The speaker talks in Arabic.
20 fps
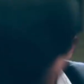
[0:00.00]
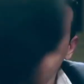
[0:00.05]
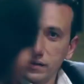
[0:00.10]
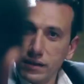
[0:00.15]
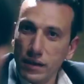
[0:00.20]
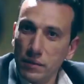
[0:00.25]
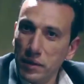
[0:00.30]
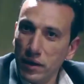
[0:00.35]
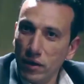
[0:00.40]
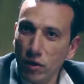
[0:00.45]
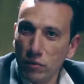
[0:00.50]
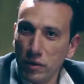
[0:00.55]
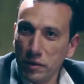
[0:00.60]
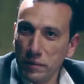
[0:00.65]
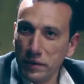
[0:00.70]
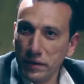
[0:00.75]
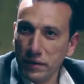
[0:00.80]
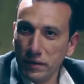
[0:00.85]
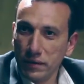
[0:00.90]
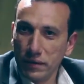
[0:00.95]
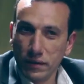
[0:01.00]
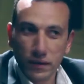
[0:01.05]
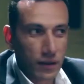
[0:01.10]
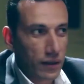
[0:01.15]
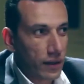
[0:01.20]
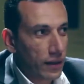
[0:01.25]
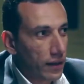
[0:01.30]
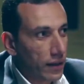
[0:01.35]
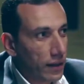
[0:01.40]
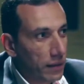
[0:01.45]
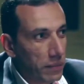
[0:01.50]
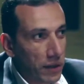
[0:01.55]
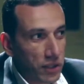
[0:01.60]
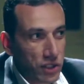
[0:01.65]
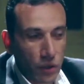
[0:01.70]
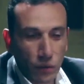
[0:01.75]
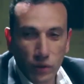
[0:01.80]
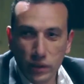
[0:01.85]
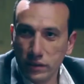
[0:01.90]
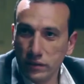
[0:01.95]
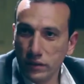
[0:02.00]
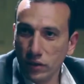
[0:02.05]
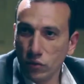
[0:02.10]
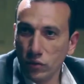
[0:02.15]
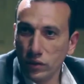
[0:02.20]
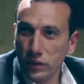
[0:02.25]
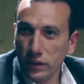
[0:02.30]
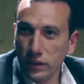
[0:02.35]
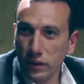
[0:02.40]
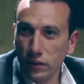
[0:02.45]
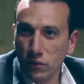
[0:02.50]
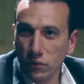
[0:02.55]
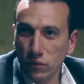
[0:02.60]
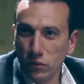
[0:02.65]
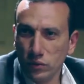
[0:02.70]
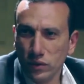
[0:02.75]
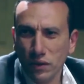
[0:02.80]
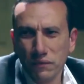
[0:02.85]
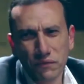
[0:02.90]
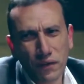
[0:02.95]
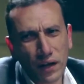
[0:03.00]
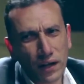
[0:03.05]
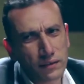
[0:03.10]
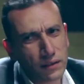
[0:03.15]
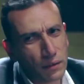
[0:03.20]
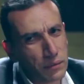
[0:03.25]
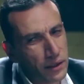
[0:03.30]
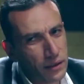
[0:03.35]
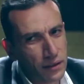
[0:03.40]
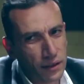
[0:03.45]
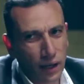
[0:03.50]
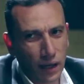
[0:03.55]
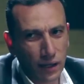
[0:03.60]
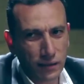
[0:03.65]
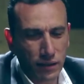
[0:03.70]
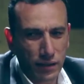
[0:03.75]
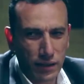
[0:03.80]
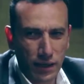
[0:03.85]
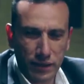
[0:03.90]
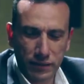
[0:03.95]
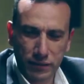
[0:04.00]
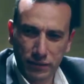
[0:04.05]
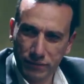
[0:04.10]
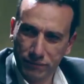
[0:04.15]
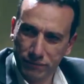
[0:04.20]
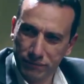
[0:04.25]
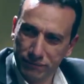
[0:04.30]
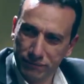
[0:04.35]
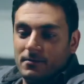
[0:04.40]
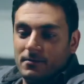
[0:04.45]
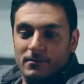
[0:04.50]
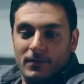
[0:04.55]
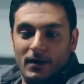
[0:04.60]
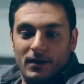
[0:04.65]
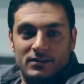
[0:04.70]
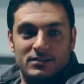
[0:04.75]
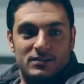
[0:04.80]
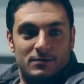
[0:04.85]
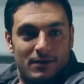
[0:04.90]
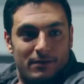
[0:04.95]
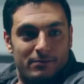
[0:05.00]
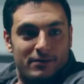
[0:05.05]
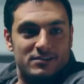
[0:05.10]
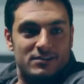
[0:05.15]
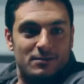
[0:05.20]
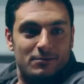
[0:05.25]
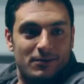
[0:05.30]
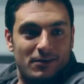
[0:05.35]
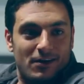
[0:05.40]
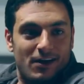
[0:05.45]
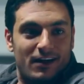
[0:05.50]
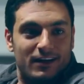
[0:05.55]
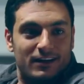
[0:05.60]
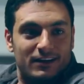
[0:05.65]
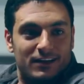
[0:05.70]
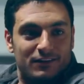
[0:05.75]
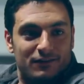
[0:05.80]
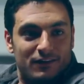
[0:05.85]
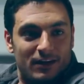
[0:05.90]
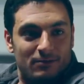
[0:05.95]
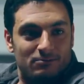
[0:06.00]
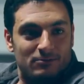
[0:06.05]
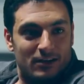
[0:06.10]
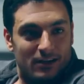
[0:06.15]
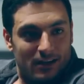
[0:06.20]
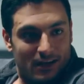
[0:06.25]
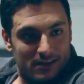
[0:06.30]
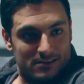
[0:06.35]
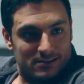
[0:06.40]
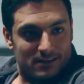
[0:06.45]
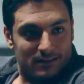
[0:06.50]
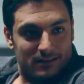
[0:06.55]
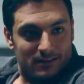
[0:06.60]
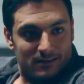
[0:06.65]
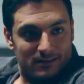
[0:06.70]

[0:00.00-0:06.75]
ازاي بقى يا عمر بيه الباشا والدنا كلنا وده انفعال طبيعي للي حصل يعني معلش بقى يا باشا بالراحه كده فهمني ايه اللي حصل